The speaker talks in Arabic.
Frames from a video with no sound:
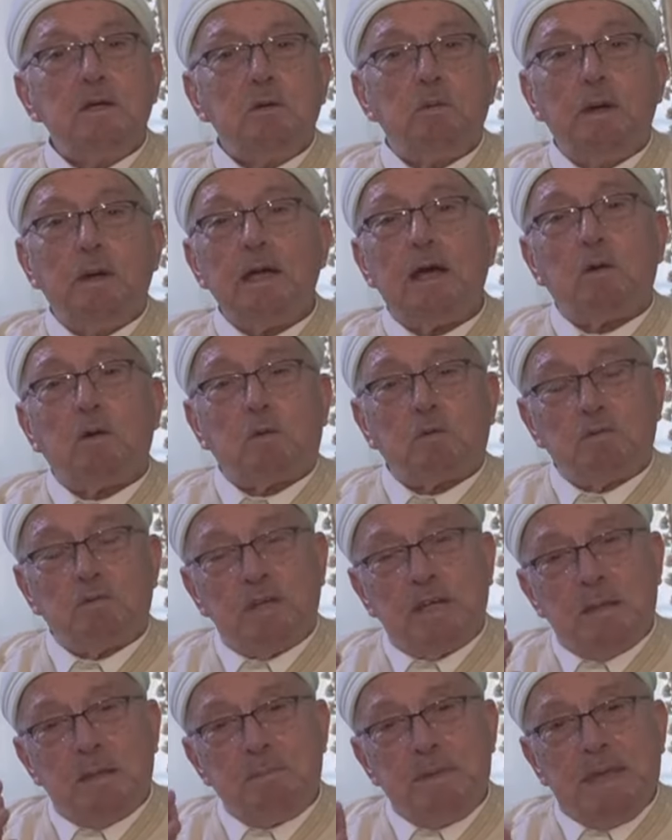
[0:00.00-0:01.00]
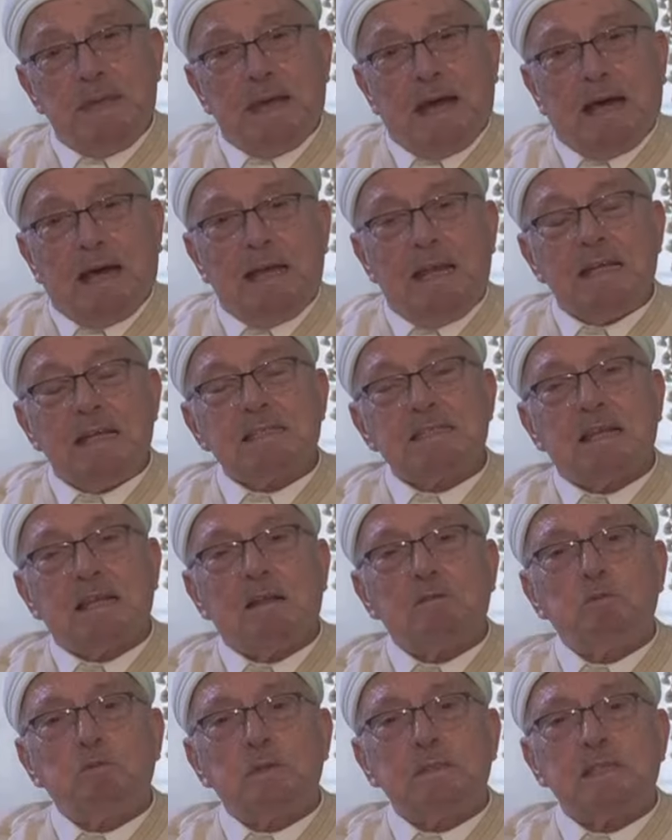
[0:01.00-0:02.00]
ويخرج النبي عليه
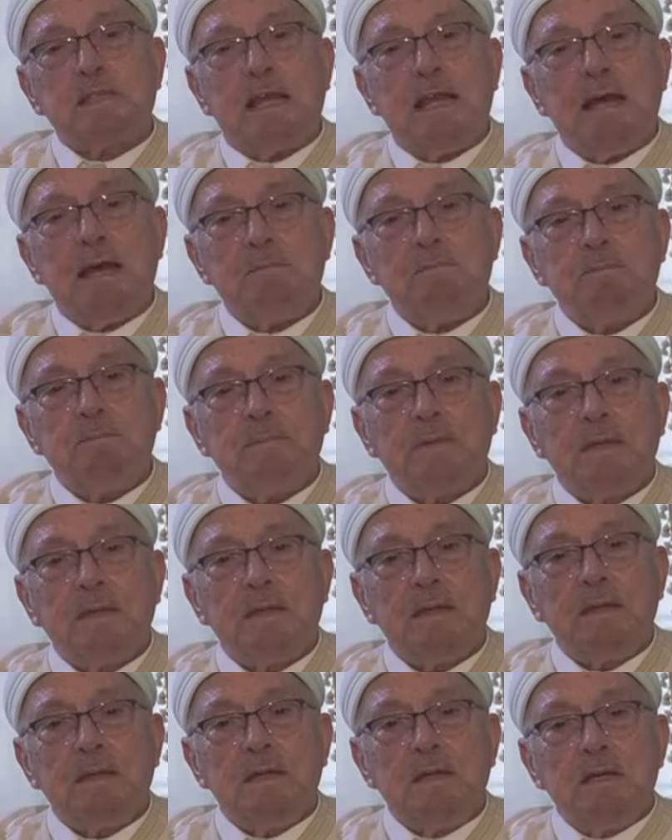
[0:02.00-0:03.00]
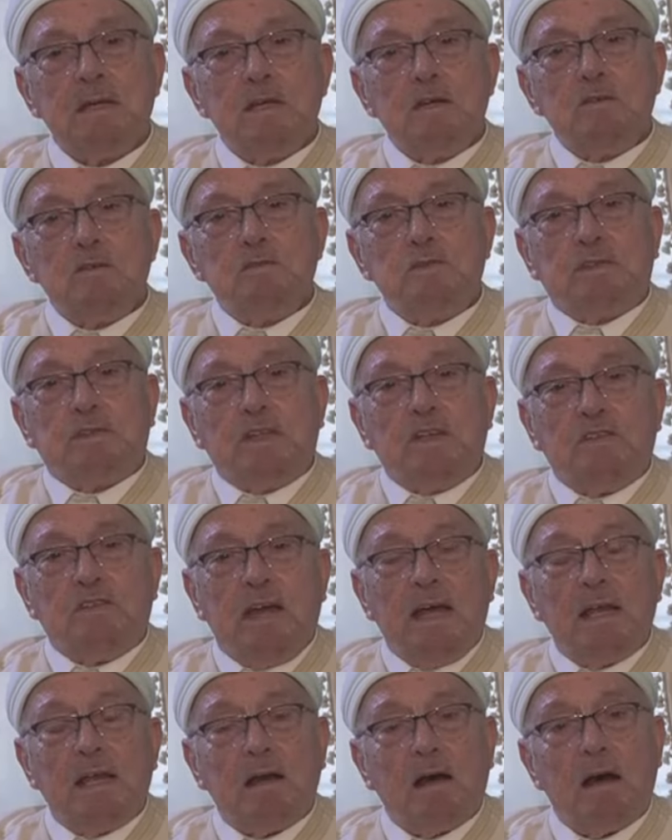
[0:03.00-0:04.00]
الصلاه والسلام في
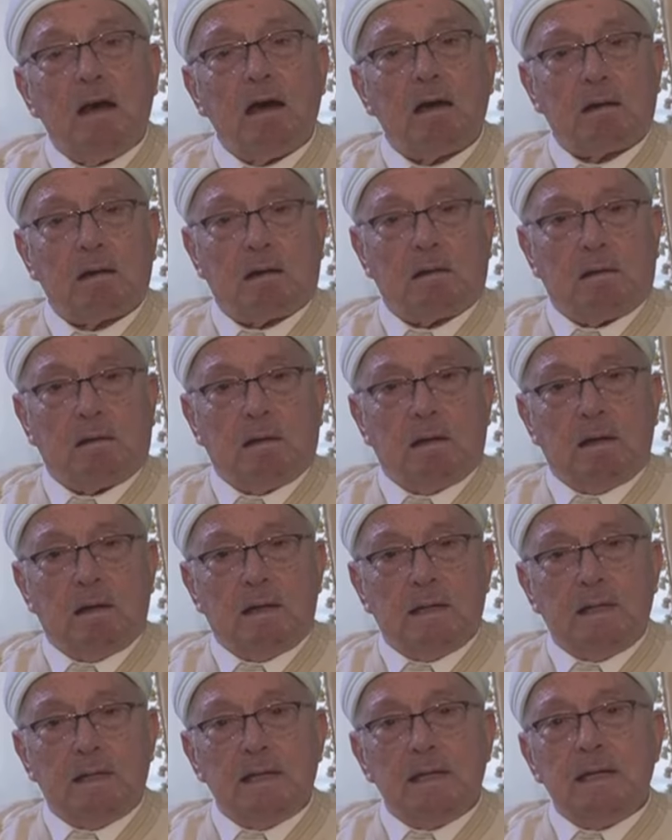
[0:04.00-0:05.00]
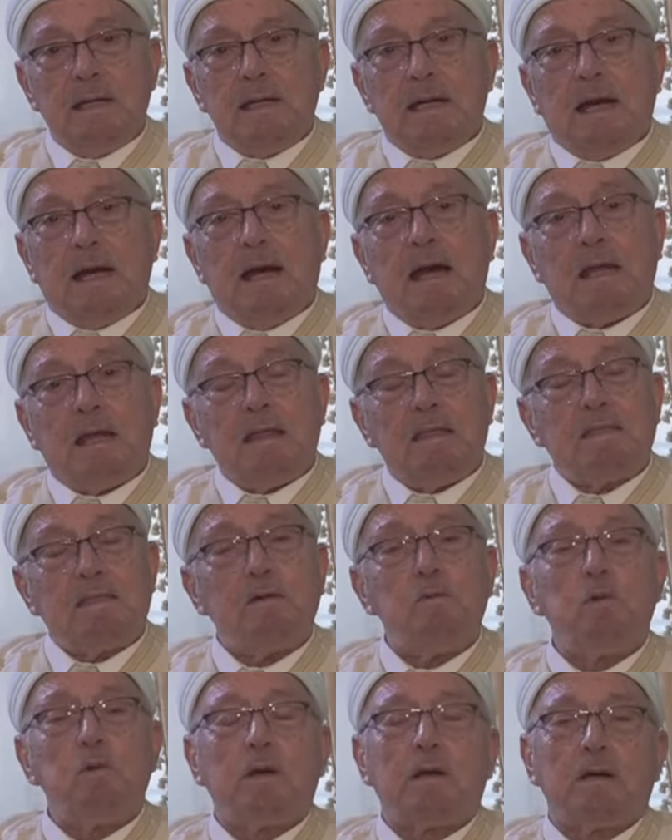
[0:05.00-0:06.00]
اتجاه الغار غار
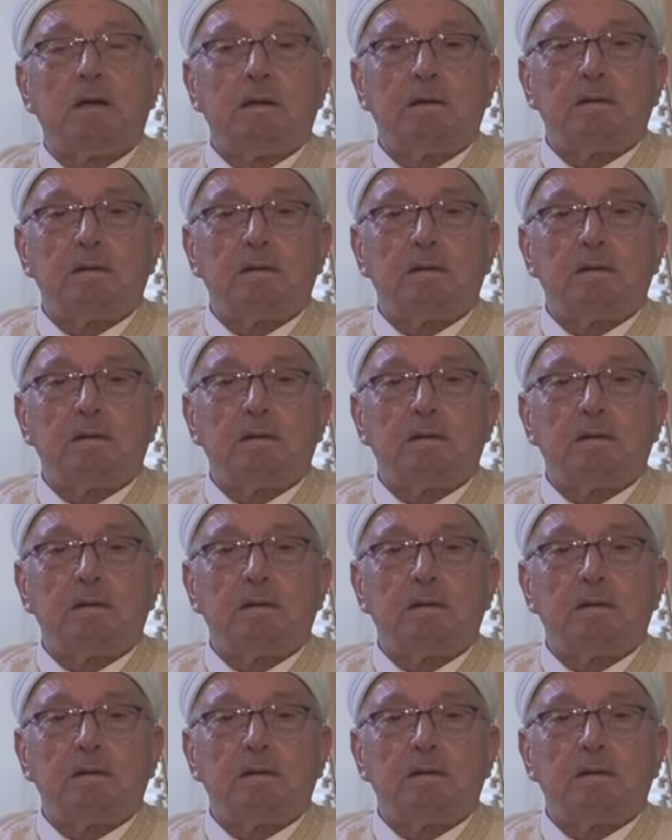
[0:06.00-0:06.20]
ثور